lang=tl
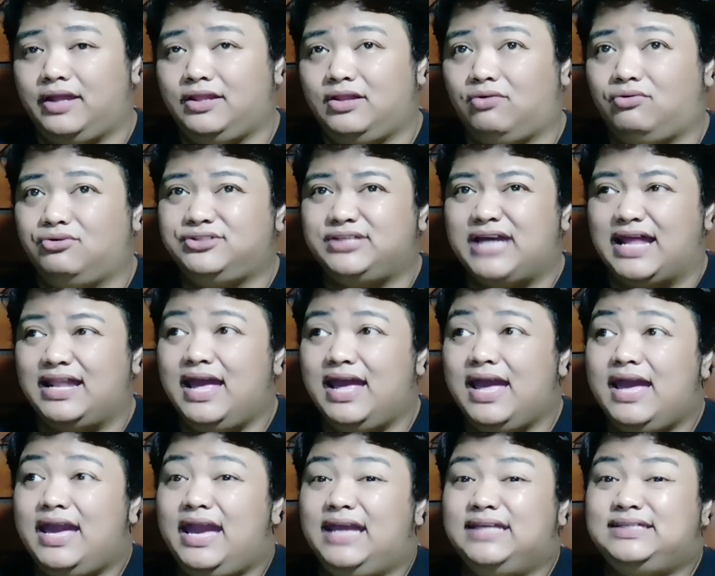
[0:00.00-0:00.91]
na kung saan
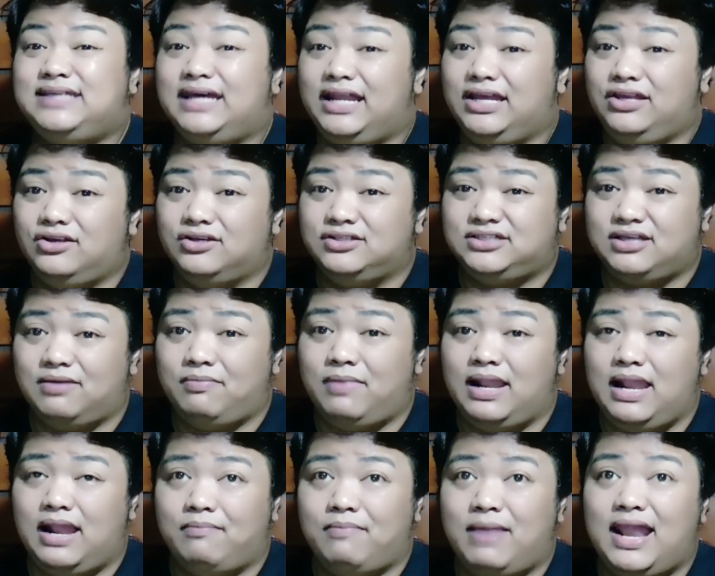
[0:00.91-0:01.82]
isa rin yun sa
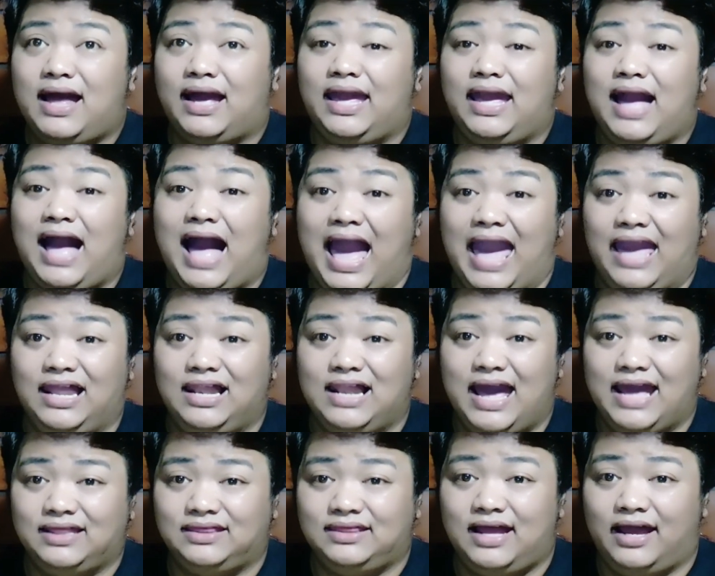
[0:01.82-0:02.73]
malaking
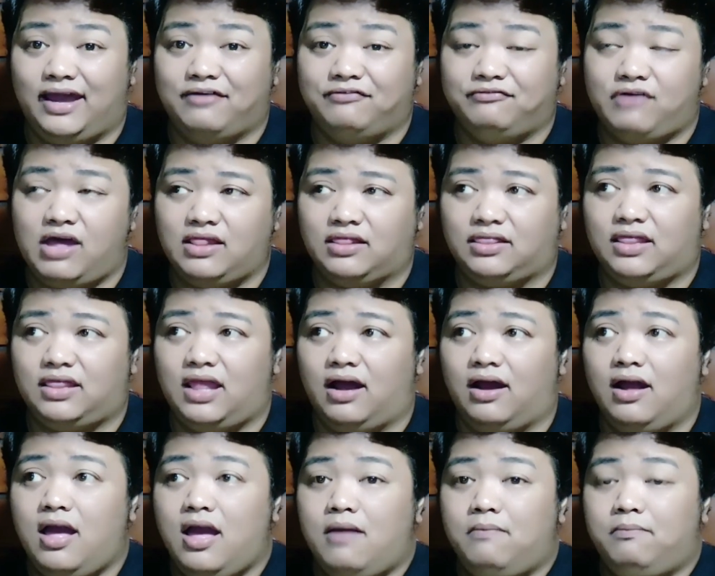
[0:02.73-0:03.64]
highlight ng event ng
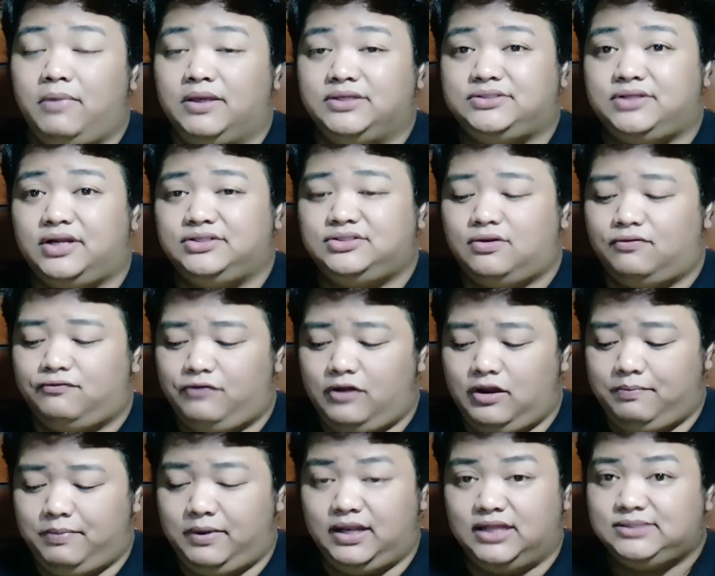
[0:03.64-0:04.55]
Masters of
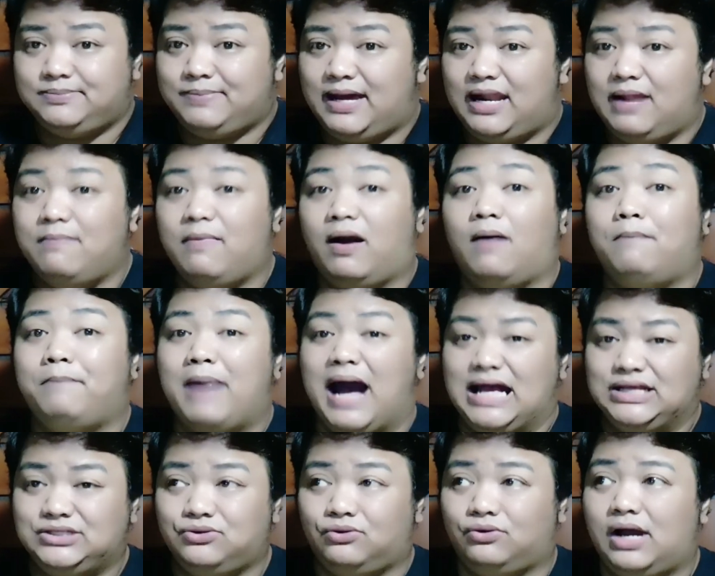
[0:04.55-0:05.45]
Philippines para
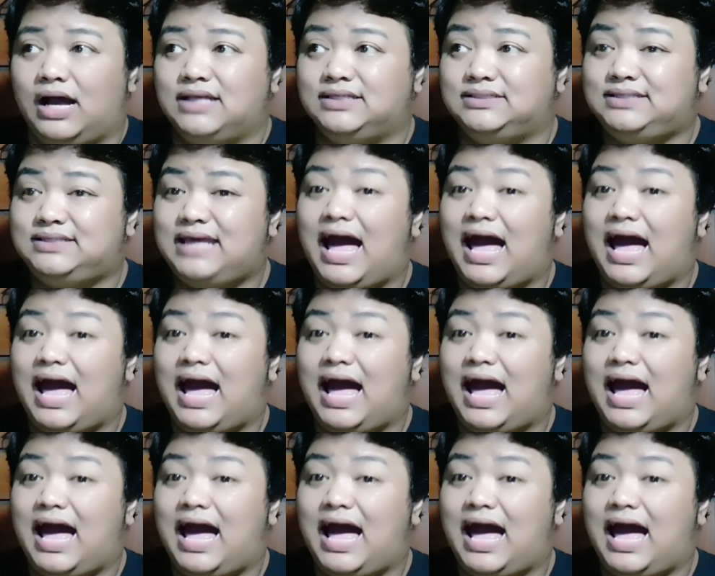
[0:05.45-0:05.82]
makapasok ka sa